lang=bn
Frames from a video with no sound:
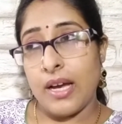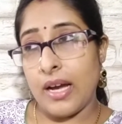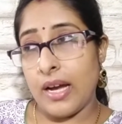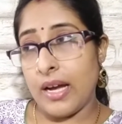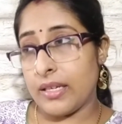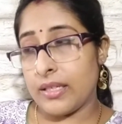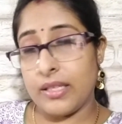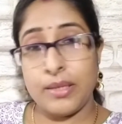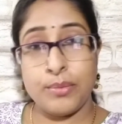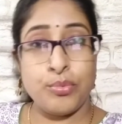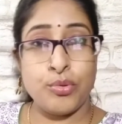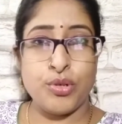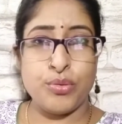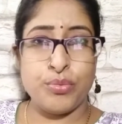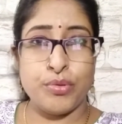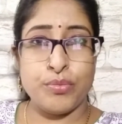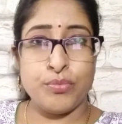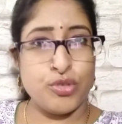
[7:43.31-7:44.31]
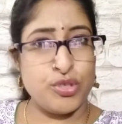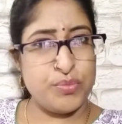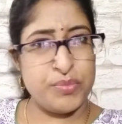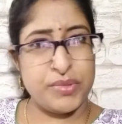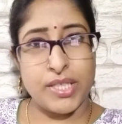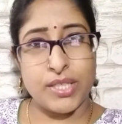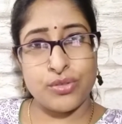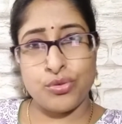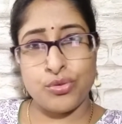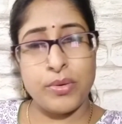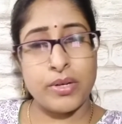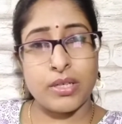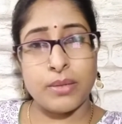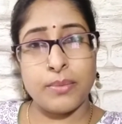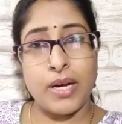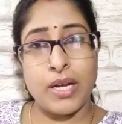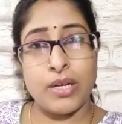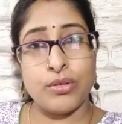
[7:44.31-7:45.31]
আর কি বলবো মন মেজাজ খুব একটা
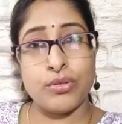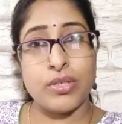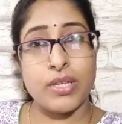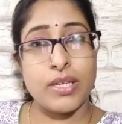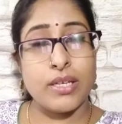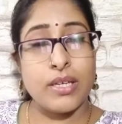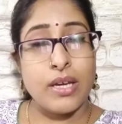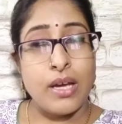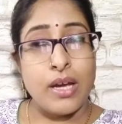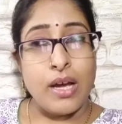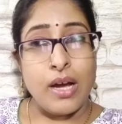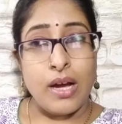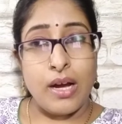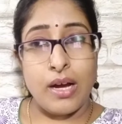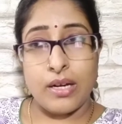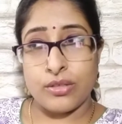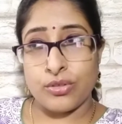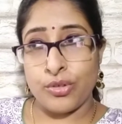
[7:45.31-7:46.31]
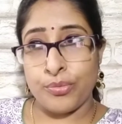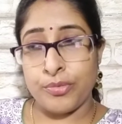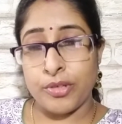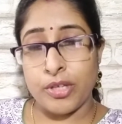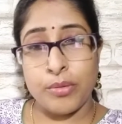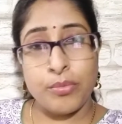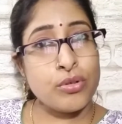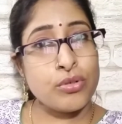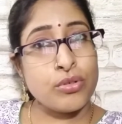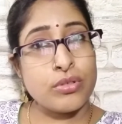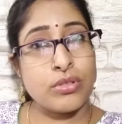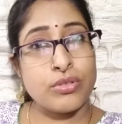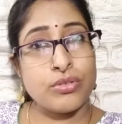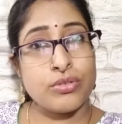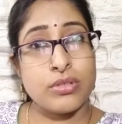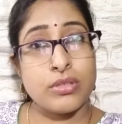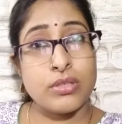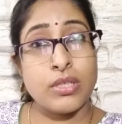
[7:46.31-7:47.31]
ভালো নেই আর সব থেকে বড় কথা
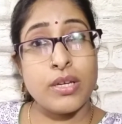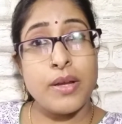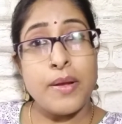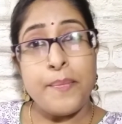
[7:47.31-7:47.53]
হচ্ছে